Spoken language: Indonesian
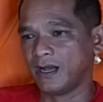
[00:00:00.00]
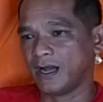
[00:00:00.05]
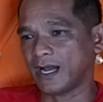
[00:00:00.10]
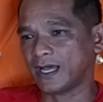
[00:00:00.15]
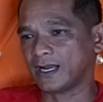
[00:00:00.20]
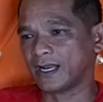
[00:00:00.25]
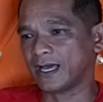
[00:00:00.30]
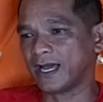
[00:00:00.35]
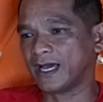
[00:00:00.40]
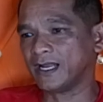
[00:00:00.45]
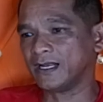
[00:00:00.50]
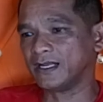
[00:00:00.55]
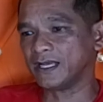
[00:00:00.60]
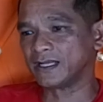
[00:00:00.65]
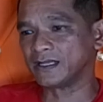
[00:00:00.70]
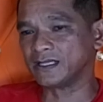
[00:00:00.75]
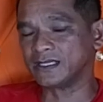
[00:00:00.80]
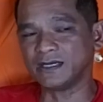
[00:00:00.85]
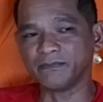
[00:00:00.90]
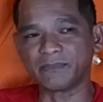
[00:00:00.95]
Hal-hal
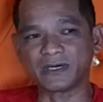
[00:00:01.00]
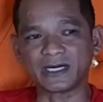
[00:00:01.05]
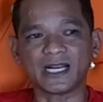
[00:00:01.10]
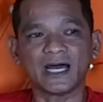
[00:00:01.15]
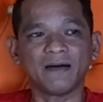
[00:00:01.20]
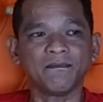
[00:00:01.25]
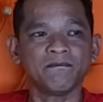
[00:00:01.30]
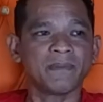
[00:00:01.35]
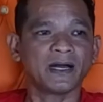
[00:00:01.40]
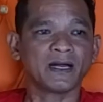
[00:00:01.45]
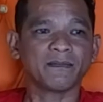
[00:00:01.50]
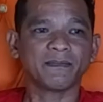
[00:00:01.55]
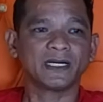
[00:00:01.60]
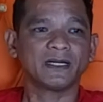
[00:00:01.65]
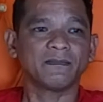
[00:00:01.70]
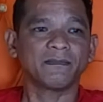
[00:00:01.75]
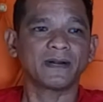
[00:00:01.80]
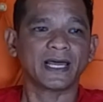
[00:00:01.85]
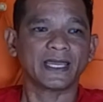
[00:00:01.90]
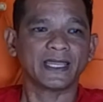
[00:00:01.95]
yang tidak berdampak
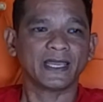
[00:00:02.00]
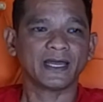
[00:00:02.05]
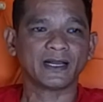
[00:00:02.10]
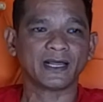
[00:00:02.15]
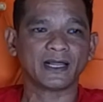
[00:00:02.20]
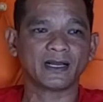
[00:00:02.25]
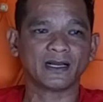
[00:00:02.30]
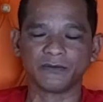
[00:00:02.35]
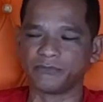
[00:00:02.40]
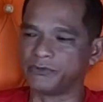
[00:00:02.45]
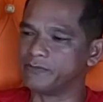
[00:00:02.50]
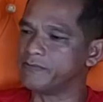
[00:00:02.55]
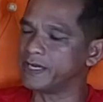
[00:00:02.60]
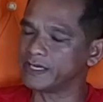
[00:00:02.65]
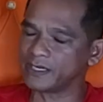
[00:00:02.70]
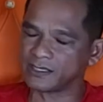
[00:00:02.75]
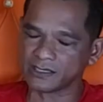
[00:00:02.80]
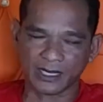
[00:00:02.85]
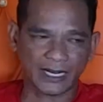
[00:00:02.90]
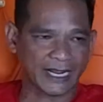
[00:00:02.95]
pada pelayanan lebih
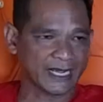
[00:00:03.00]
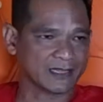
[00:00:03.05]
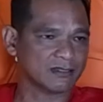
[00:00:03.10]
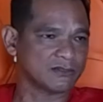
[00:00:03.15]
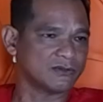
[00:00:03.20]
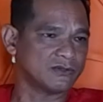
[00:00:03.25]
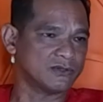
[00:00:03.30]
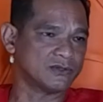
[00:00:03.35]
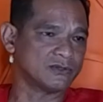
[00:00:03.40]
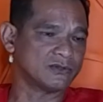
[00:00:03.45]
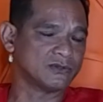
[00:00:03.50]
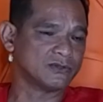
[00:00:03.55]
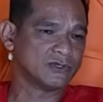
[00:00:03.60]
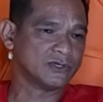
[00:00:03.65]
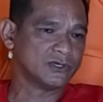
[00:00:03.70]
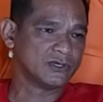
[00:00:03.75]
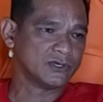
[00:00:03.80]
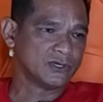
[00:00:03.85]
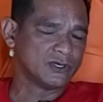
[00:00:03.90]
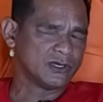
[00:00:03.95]
baik kita cut dulu.
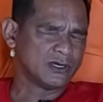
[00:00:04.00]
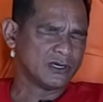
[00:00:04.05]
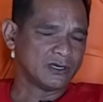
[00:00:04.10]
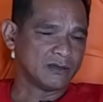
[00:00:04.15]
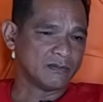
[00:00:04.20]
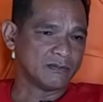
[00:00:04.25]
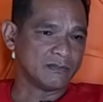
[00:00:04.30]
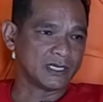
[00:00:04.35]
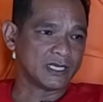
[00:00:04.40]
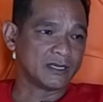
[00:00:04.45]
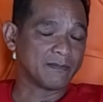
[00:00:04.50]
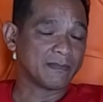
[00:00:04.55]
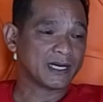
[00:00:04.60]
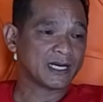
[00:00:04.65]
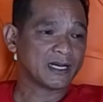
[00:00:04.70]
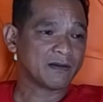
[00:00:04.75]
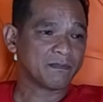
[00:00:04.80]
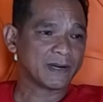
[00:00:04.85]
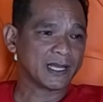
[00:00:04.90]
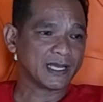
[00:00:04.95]
Hmm.
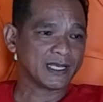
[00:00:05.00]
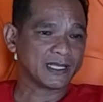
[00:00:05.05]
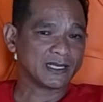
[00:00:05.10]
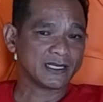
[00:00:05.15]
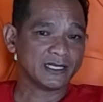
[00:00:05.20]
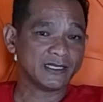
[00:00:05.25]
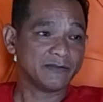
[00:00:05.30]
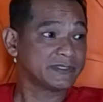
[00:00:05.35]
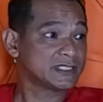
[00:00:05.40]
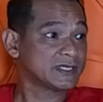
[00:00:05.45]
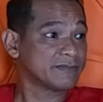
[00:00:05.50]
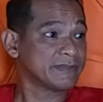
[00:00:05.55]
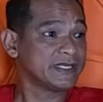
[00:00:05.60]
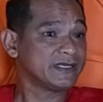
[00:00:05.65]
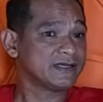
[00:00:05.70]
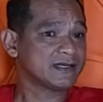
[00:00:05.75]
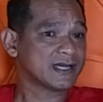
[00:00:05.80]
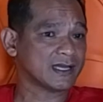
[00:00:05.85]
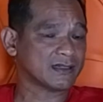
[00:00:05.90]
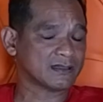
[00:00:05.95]
Bagaimana pelayanan ini bisa
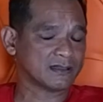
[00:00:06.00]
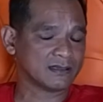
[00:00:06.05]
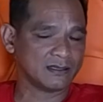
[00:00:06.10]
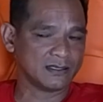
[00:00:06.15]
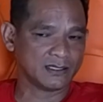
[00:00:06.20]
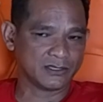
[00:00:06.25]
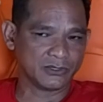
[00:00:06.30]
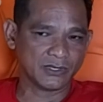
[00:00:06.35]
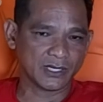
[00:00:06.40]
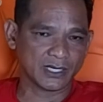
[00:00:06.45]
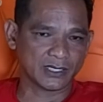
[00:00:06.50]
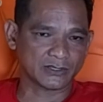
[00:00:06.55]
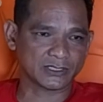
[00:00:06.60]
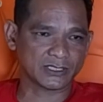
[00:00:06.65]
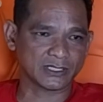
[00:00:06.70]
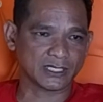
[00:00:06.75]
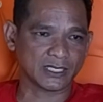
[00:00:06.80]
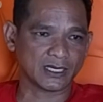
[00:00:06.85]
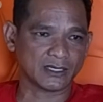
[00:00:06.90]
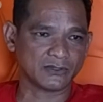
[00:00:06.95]
meningkat, itu yang harus
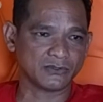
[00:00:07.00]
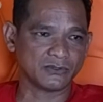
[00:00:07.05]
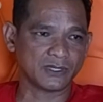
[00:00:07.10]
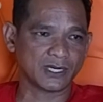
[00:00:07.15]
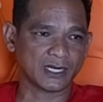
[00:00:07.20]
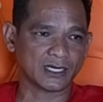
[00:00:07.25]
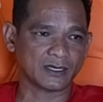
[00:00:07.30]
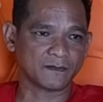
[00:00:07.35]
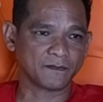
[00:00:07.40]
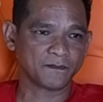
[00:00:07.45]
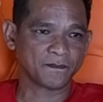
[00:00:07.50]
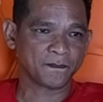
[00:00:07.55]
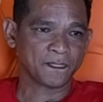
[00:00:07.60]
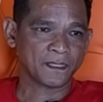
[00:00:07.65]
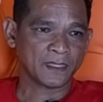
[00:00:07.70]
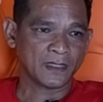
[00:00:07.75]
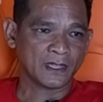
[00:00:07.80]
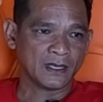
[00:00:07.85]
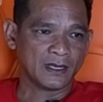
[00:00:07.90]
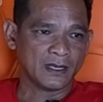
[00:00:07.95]
kita lakukan.
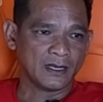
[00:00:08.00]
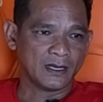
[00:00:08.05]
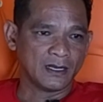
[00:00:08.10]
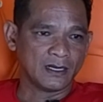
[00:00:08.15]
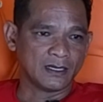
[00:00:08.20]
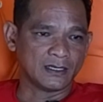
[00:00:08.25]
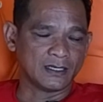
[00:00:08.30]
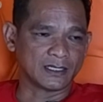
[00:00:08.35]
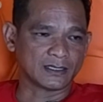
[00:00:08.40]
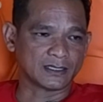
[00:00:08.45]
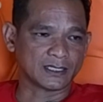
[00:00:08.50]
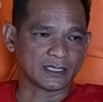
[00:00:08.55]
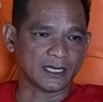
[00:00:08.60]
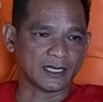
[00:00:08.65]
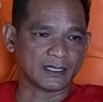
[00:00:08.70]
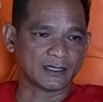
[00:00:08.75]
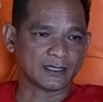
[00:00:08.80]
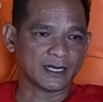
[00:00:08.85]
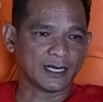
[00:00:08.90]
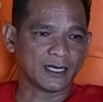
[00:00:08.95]
Dan
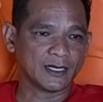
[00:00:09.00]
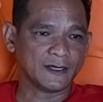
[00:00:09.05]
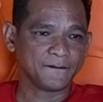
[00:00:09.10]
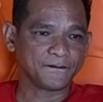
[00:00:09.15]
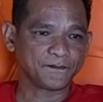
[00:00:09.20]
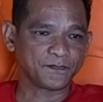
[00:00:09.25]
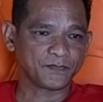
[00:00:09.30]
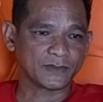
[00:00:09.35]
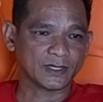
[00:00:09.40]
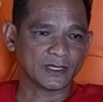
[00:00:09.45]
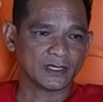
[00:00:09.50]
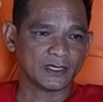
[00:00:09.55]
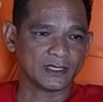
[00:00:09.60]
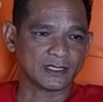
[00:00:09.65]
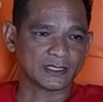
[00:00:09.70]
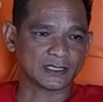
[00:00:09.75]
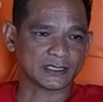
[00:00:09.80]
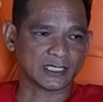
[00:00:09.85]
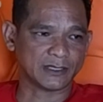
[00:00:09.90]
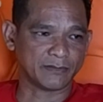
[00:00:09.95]
ternyata
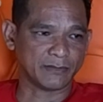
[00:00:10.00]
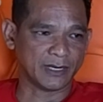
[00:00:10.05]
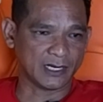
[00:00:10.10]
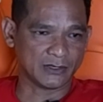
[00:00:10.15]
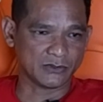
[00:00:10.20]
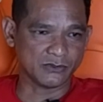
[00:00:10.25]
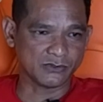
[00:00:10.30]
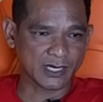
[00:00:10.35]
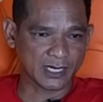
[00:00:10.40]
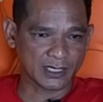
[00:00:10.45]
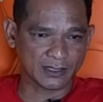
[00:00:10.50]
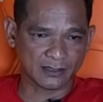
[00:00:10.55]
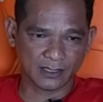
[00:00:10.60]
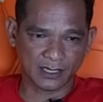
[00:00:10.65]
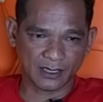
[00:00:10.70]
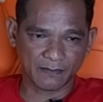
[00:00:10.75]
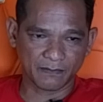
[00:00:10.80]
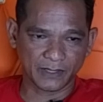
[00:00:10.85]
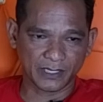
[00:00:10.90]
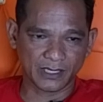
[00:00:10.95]
saya melakukan
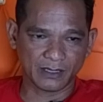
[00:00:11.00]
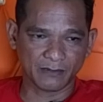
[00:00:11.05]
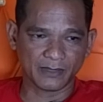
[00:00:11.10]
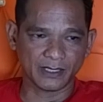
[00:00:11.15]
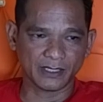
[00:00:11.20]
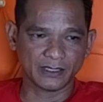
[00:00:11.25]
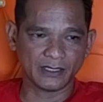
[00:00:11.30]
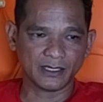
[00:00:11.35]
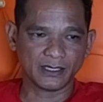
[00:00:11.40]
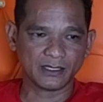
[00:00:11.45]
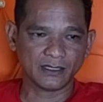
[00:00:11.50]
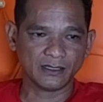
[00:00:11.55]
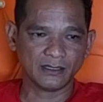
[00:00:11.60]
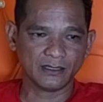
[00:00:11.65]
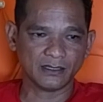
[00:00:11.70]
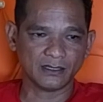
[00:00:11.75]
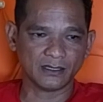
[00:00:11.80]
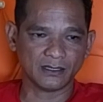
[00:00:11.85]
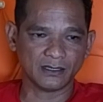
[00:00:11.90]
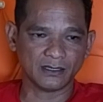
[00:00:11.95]
apa namanya
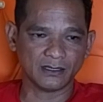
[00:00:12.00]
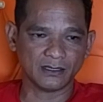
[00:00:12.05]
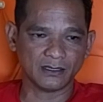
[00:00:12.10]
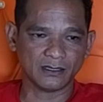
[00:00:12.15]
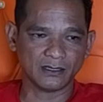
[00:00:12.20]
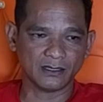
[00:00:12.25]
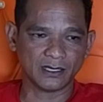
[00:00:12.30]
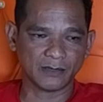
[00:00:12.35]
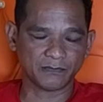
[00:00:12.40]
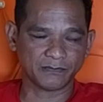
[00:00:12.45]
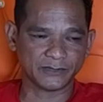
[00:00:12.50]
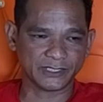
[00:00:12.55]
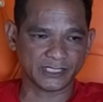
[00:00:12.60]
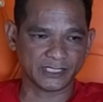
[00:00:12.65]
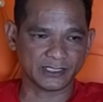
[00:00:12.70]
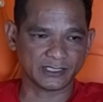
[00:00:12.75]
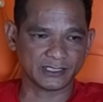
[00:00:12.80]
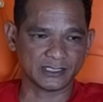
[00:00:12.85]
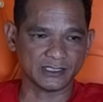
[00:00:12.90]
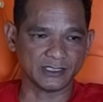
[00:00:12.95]
uh,
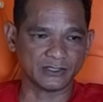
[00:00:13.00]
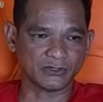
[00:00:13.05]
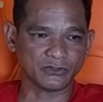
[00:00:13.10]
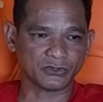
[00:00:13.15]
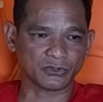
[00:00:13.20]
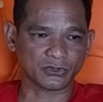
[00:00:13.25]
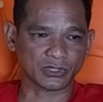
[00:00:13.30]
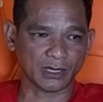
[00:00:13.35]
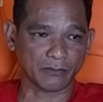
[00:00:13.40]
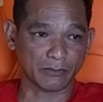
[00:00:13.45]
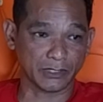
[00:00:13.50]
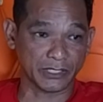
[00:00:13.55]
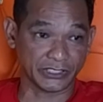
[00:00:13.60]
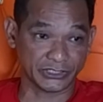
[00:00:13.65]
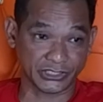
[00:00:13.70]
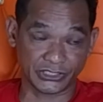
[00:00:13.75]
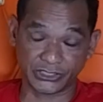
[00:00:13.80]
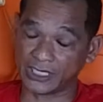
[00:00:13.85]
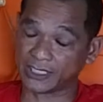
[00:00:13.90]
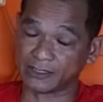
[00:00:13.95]
efisiensi itu terutama
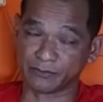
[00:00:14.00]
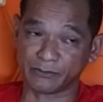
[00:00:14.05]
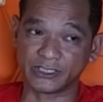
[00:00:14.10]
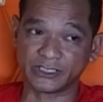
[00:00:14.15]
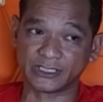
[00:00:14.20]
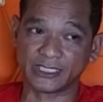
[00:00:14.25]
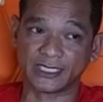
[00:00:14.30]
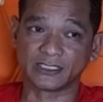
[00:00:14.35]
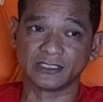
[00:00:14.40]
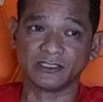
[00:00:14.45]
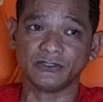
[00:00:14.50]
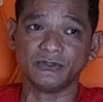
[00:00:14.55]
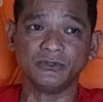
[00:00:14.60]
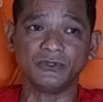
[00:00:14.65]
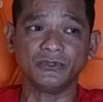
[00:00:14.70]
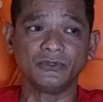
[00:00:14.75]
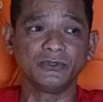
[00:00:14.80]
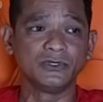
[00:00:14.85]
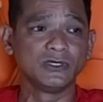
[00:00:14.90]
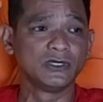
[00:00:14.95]
dari sisi administrasi
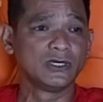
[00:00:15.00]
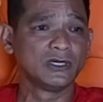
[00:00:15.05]
dulu.